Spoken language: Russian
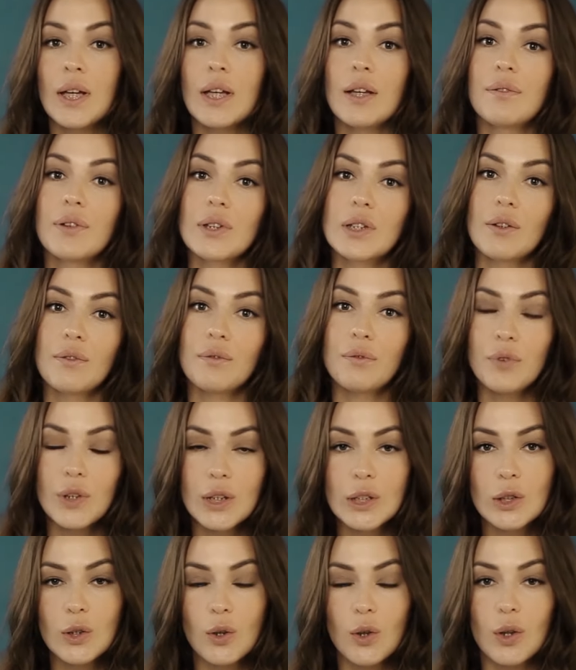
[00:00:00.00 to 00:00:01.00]
И в этом
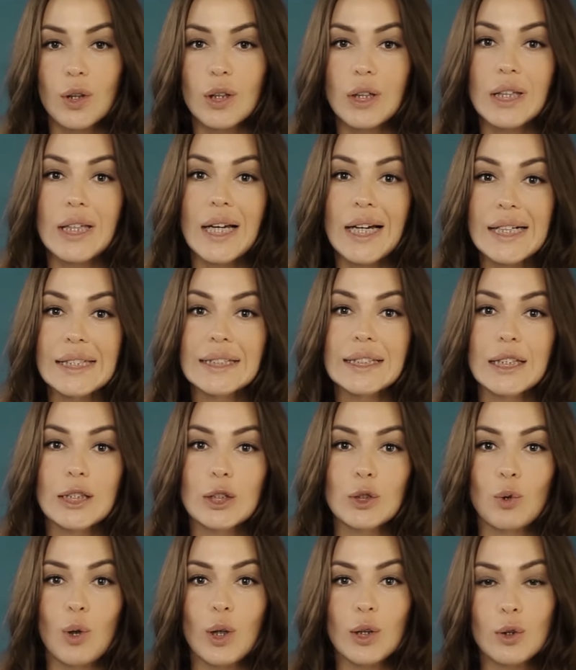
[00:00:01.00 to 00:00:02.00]
видео я
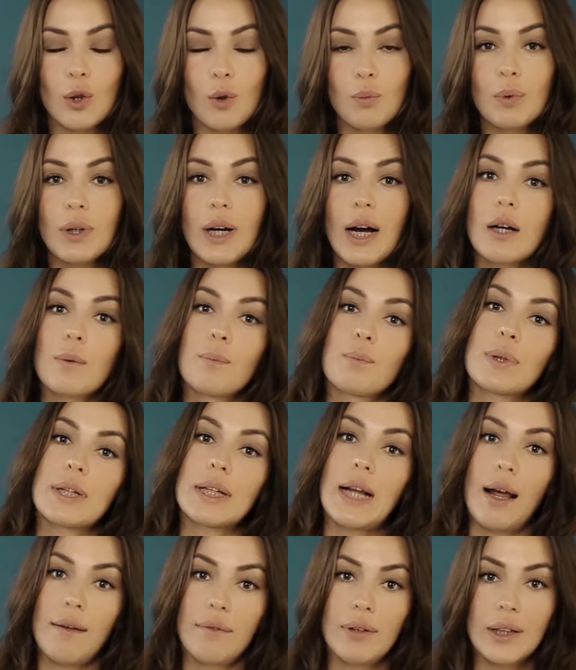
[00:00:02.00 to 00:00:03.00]
расскажу о том, как
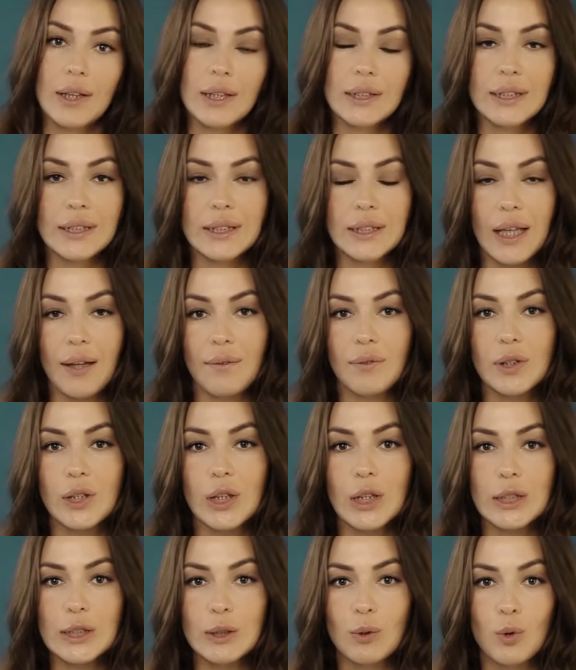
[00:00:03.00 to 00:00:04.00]
правильно составить
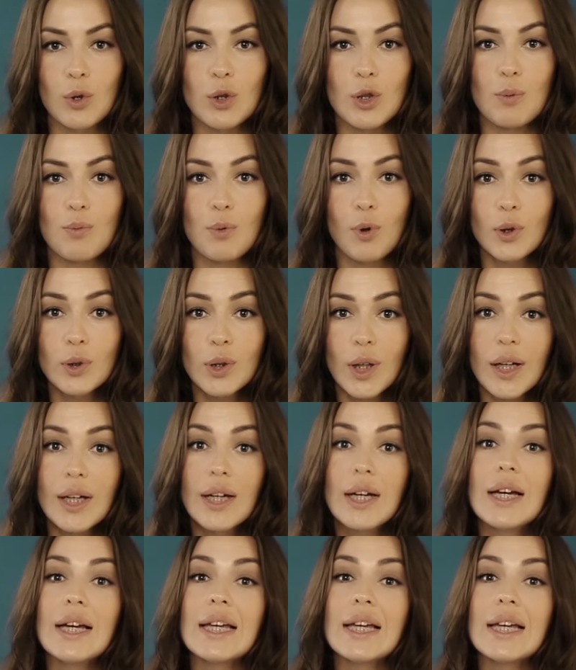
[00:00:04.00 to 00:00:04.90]
рацион ребенка